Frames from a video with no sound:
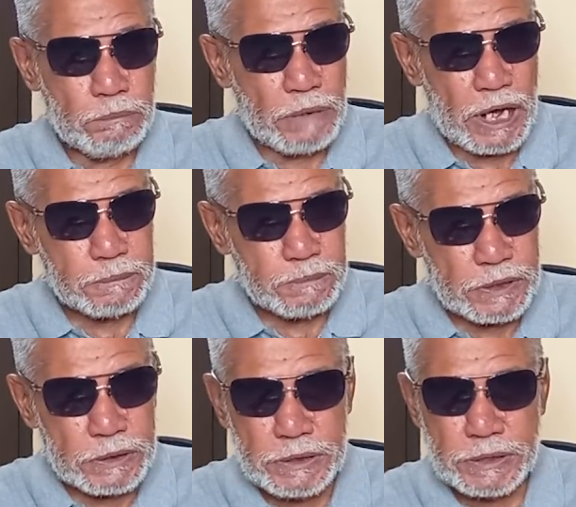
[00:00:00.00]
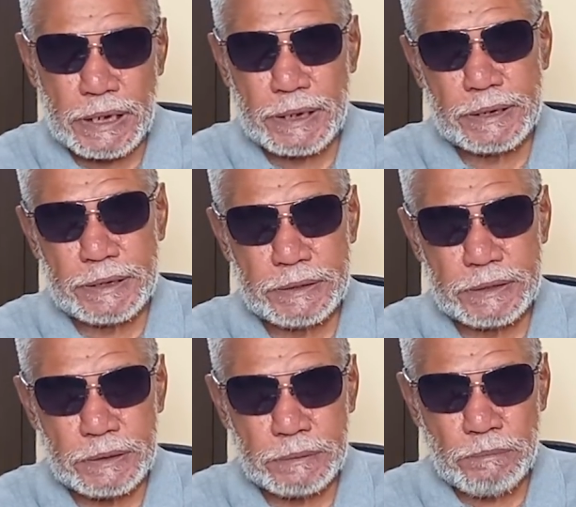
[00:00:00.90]
मार्फत ही चल रही
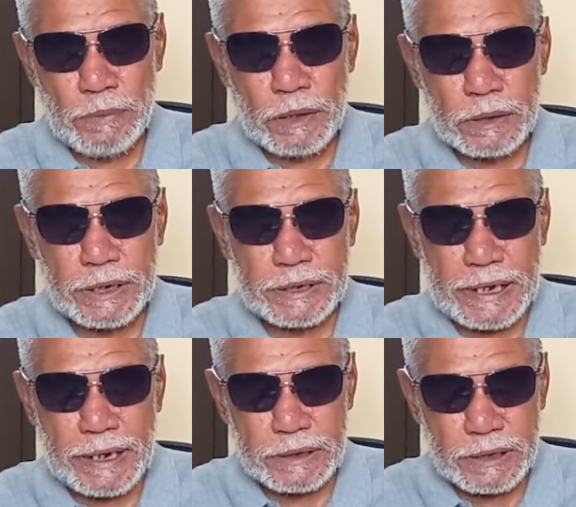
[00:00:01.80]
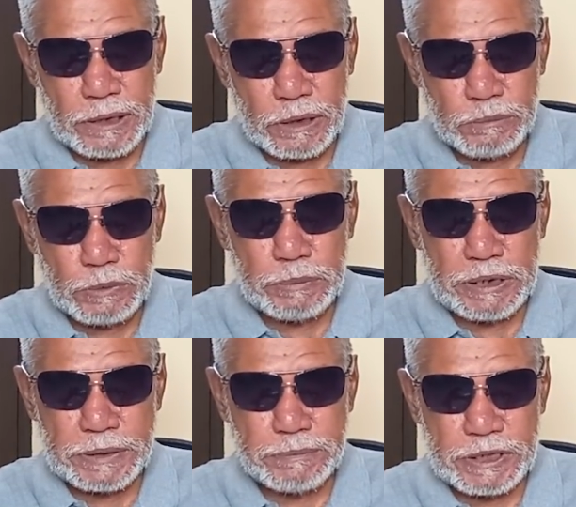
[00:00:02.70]
थी कंट्रैक्ट किलर
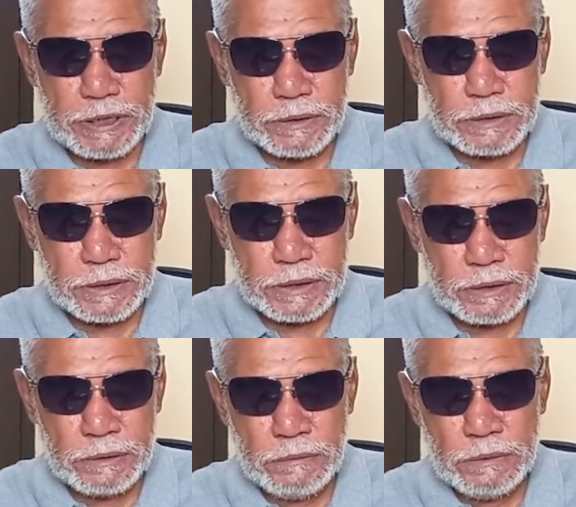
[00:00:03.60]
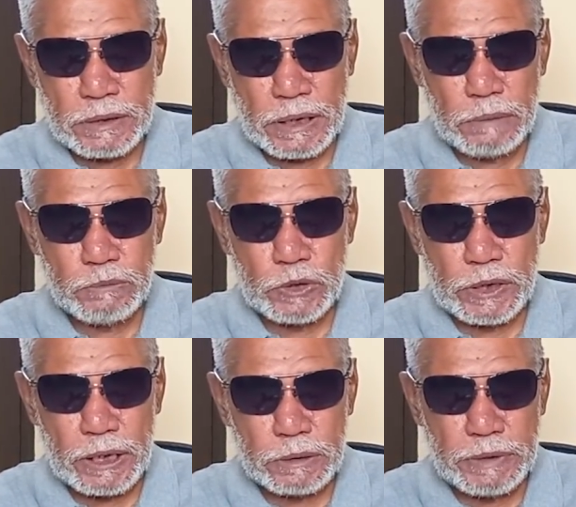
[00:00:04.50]
मुंबई में जाते थे काम
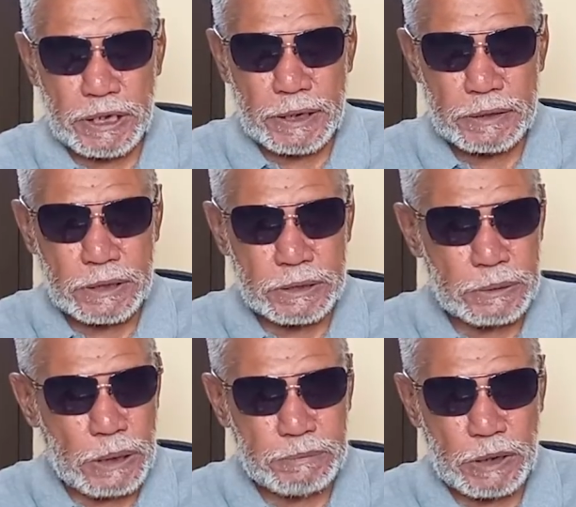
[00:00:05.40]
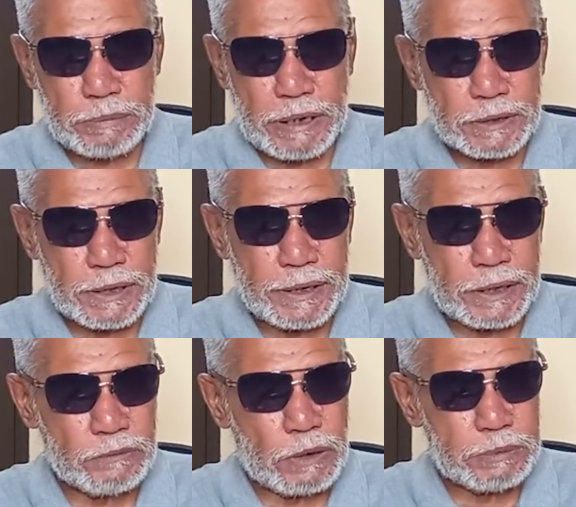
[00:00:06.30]
गुजरात में करते थे अपना पैसा
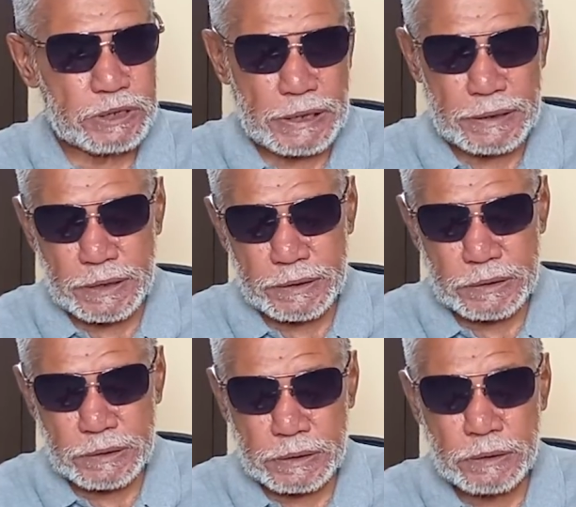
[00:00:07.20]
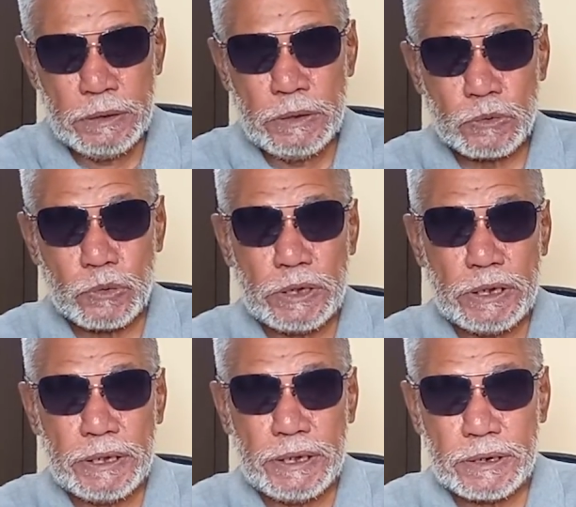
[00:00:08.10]
लेके वापस आ जाते थे तो
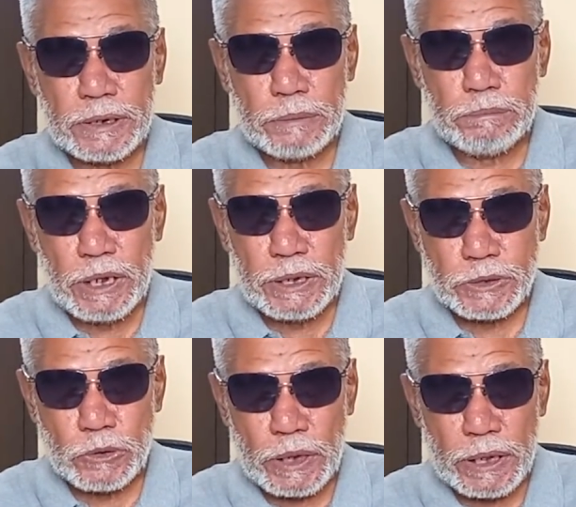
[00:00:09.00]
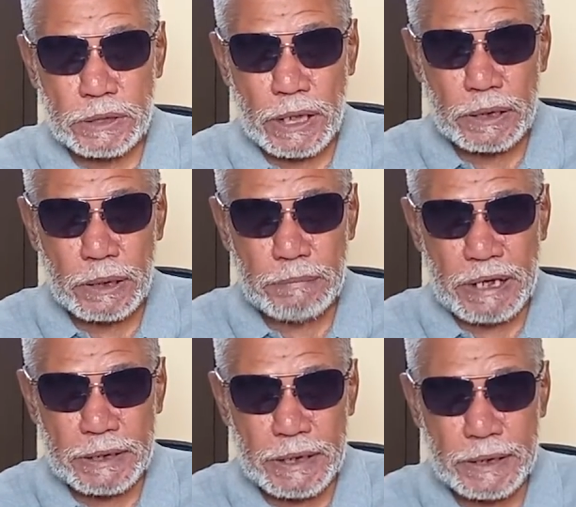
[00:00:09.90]
ये एक लंबा चौड़ा ताना
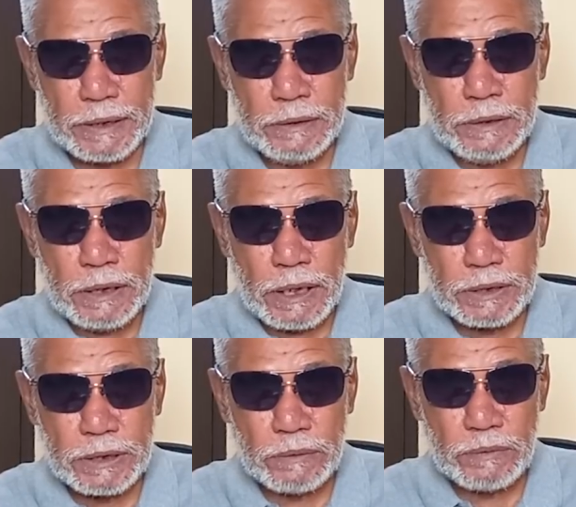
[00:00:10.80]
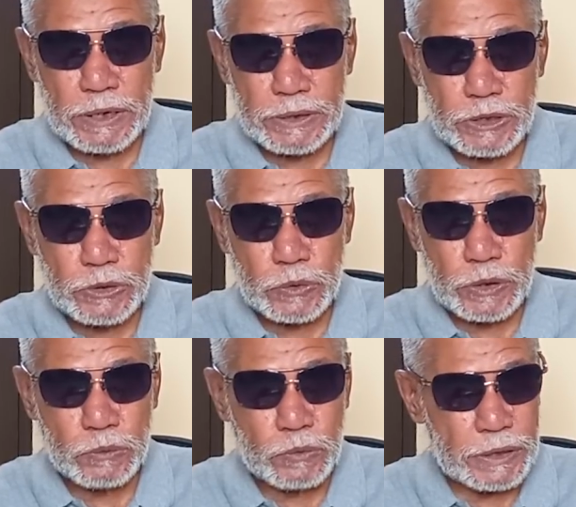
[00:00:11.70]
बाना है अंडरवर्ल्ड के
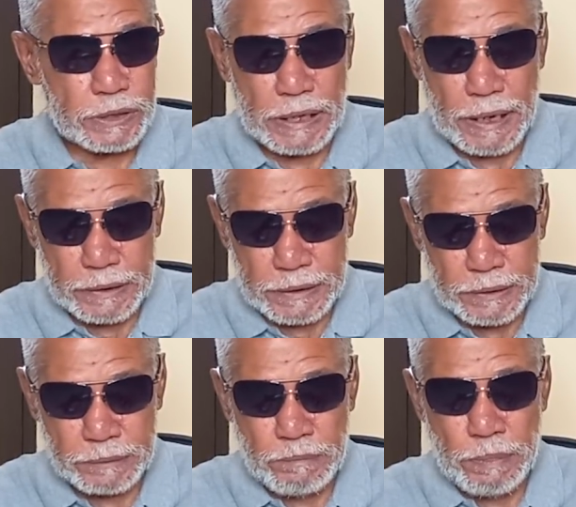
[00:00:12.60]
जुड़े हुए तार हैं